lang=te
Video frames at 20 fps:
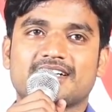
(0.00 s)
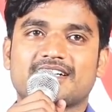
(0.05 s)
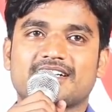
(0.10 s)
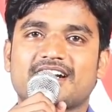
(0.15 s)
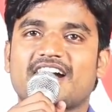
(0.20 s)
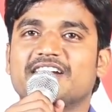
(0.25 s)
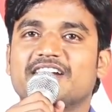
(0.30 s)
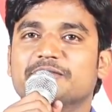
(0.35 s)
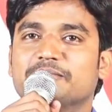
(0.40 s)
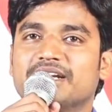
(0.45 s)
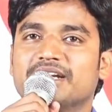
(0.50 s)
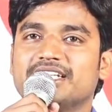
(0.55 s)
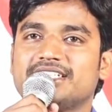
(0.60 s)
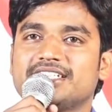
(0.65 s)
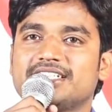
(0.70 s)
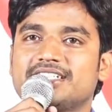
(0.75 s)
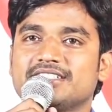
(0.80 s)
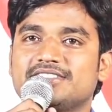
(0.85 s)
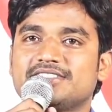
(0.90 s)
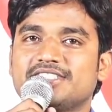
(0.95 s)
కానీ
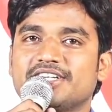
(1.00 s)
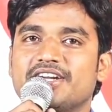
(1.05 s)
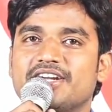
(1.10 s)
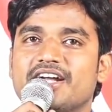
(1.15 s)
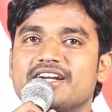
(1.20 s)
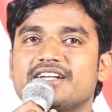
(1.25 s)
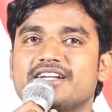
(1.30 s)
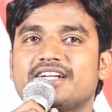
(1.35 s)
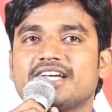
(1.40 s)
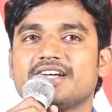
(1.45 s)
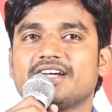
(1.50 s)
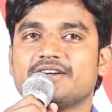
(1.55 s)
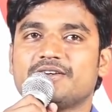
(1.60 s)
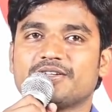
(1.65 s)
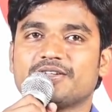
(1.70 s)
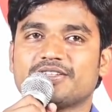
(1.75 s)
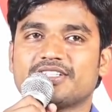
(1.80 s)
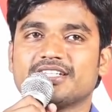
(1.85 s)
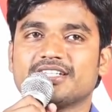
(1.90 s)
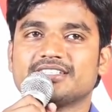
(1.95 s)
మనిషికి చెడు అంటే
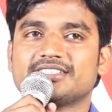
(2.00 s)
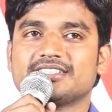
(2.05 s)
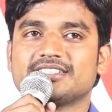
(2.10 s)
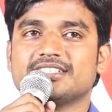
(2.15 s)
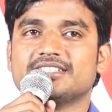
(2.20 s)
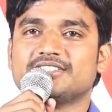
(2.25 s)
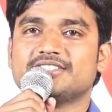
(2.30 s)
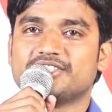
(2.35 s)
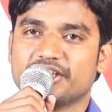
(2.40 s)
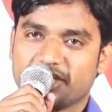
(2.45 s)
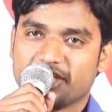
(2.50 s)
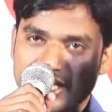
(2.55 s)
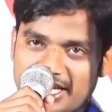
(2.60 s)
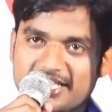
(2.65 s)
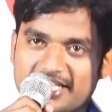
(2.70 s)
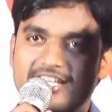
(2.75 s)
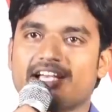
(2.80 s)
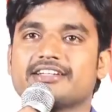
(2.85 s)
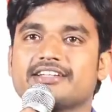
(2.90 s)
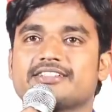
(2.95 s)
ఏంటో తెలిసి చెడే
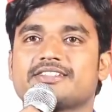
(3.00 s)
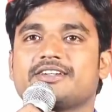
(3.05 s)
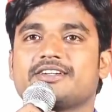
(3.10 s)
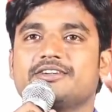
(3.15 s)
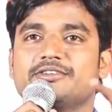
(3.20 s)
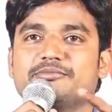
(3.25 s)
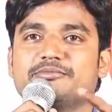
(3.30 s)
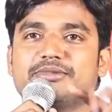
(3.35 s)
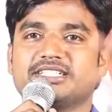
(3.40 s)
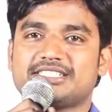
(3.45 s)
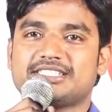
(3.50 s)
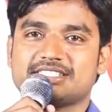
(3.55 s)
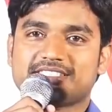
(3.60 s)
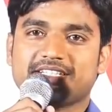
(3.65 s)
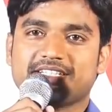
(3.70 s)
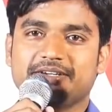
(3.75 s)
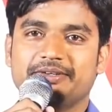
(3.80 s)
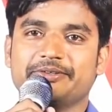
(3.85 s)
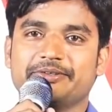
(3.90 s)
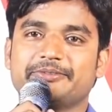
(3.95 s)
చేస్తాడు మంచి
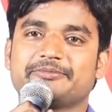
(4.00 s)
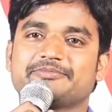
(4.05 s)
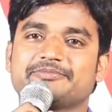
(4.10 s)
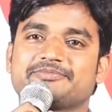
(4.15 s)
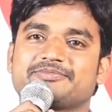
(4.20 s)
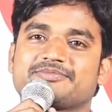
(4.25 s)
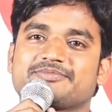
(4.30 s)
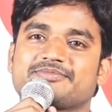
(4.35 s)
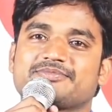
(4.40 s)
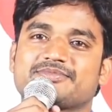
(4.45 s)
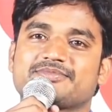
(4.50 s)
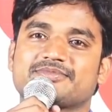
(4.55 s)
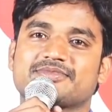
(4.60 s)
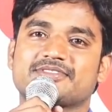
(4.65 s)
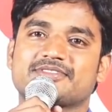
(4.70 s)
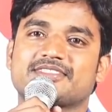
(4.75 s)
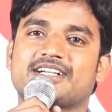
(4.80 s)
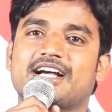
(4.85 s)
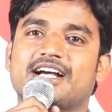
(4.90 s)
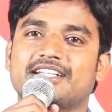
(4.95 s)
చేయడు
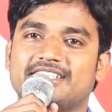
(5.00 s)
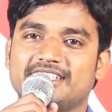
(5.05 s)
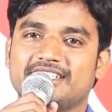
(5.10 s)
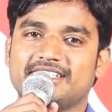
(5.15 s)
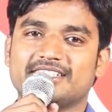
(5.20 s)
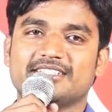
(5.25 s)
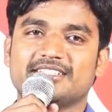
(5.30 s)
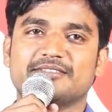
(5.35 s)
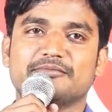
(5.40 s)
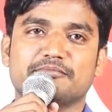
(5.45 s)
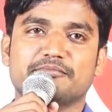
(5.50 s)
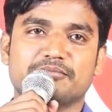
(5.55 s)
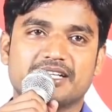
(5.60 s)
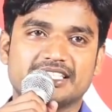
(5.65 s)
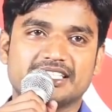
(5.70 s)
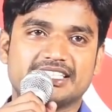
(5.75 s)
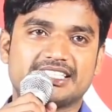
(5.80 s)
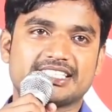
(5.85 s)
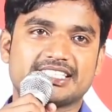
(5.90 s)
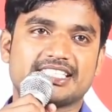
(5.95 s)
అది
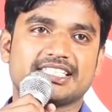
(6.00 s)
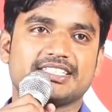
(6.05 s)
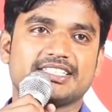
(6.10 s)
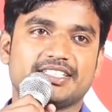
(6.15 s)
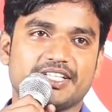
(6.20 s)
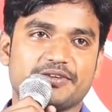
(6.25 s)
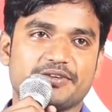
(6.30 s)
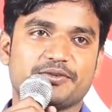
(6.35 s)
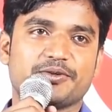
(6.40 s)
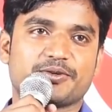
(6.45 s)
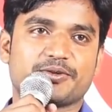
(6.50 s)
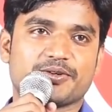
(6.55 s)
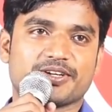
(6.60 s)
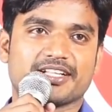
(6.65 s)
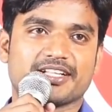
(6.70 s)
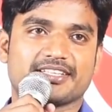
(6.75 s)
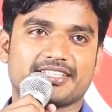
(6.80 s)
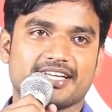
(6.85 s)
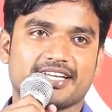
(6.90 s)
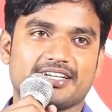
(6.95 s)
మనిషికి దేవునికి
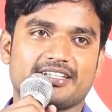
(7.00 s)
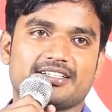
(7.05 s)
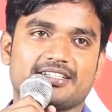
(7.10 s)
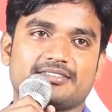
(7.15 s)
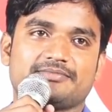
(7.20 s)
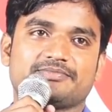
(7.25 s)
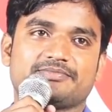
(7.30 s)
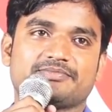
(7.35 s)
ఉన్న తేడా